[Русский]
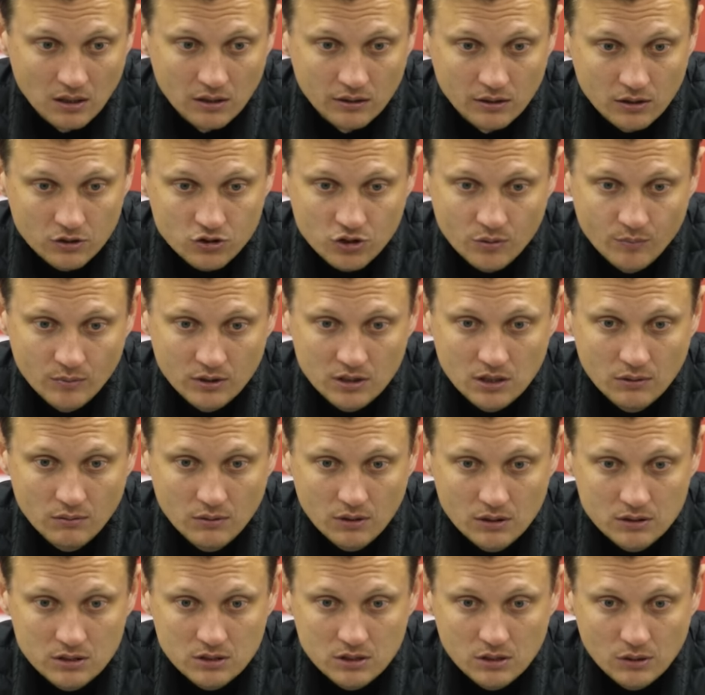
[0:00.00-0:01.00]
Наша
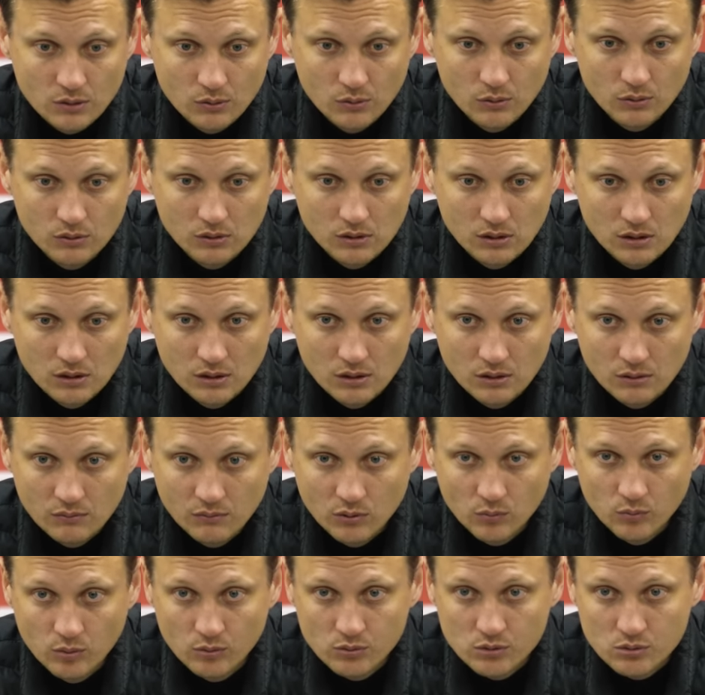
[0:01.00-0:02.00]
мотивация, он а, в
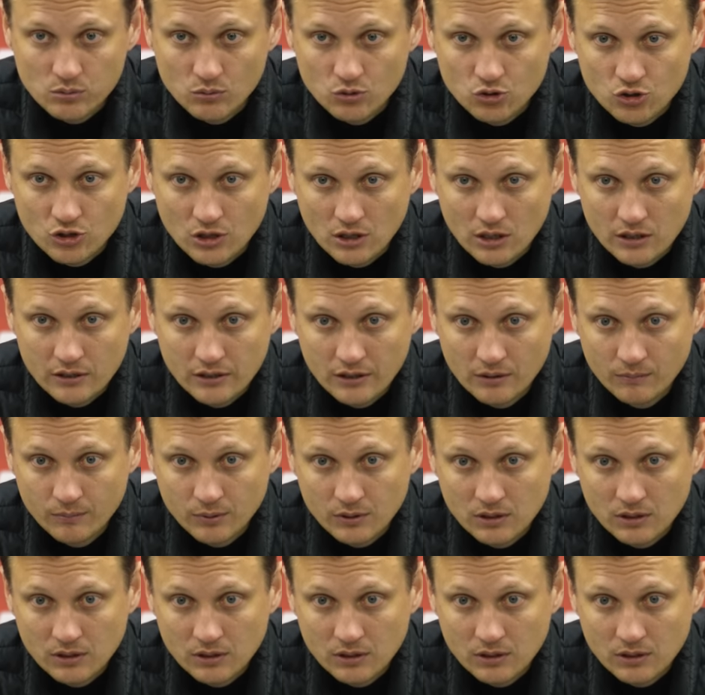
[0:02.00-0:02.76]
любом случае один,